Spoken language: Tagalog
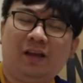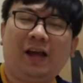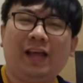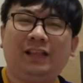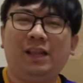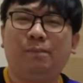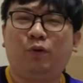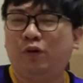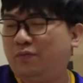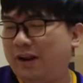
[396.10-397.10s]
kahit
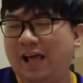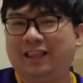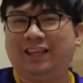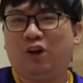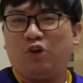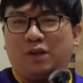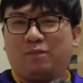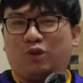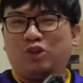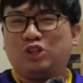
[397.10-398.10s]
Lebron fanatic ako,
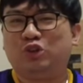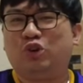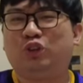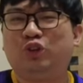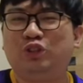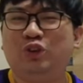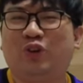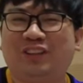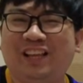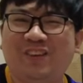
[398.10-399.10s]
Lebron yung suot ko,
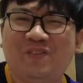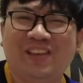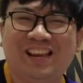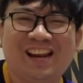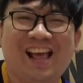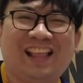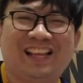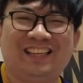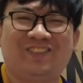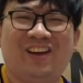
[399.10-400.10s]
Jordan yung binili
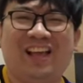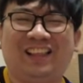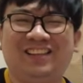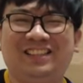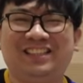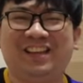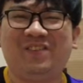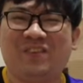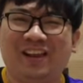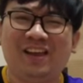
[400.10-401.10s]
nating sapatos eh.
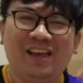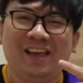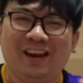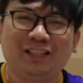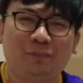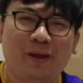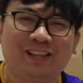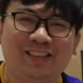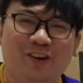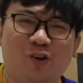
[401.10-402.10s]
Siyempre,
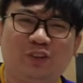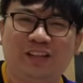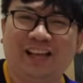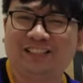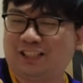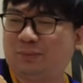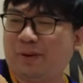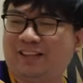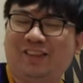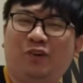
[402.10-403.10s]
respect the GOAT guys,
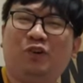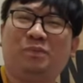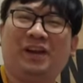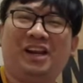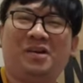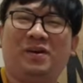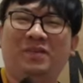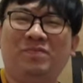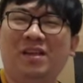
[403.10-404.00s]
respect the GOAT pa rin naman.